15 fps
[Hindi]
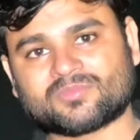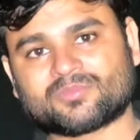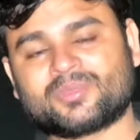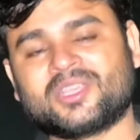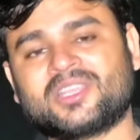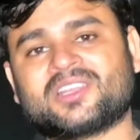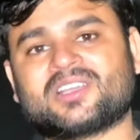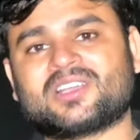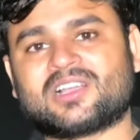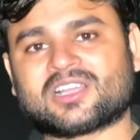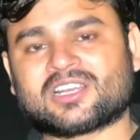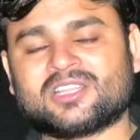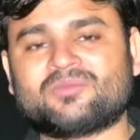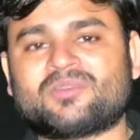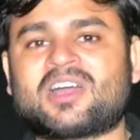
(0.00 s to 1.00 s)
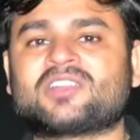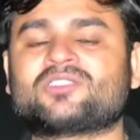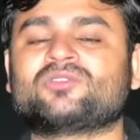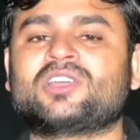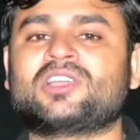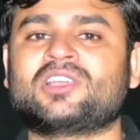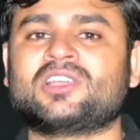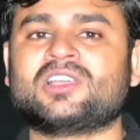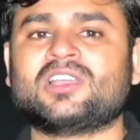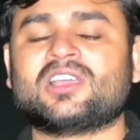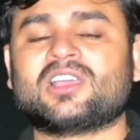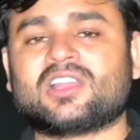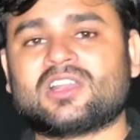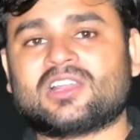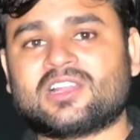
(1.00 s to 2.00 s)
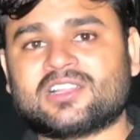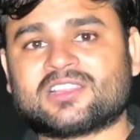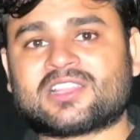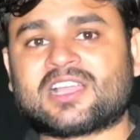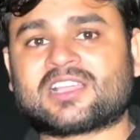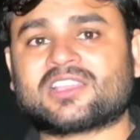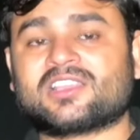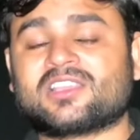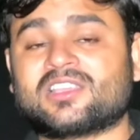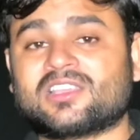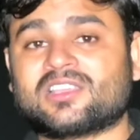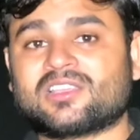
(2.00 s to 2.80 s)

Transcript: फिर अगली बार जो है ललिता की